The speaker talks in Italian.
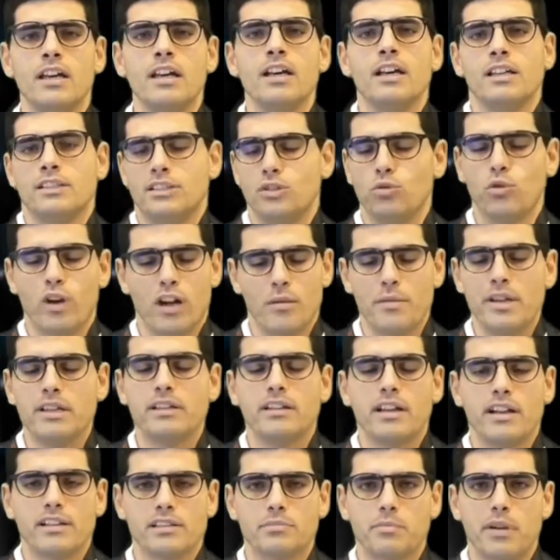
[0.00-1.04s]

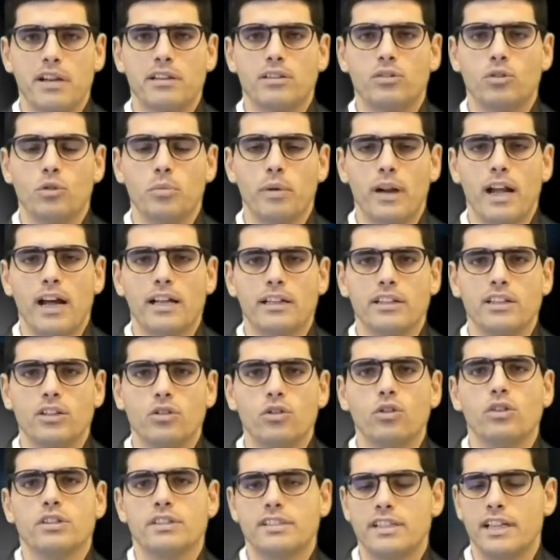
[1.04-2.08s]
sicuramente l'aspetto
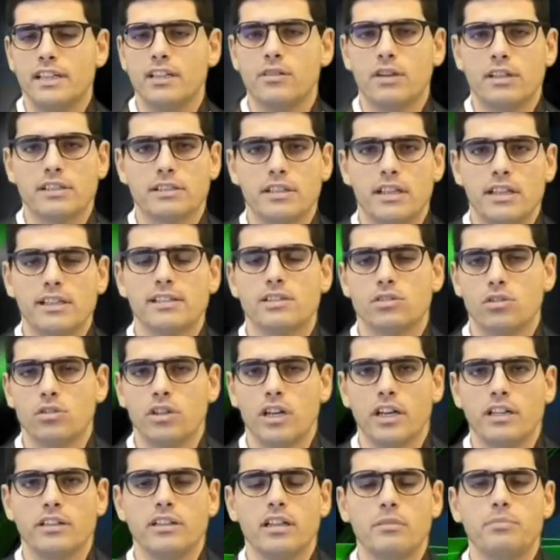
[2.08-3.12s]
pratico sia di questa lezione
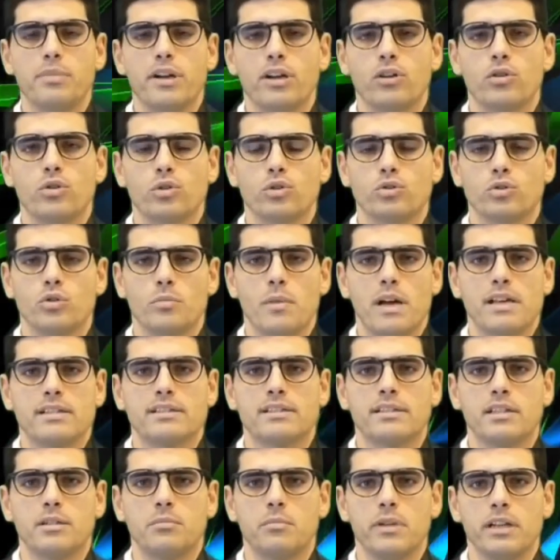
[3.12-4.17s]
che del percorso
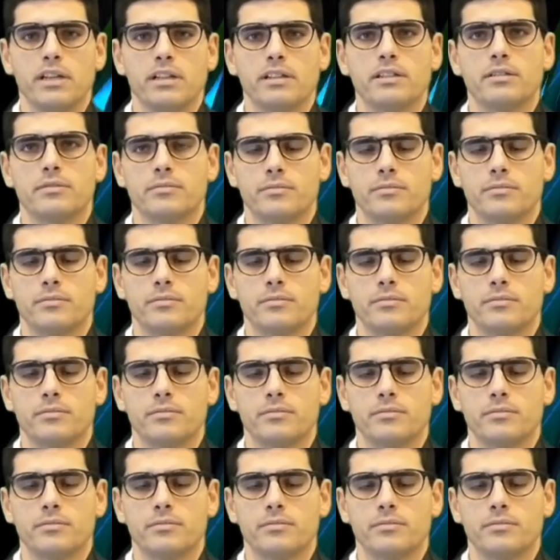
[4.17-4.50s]
Masterbank.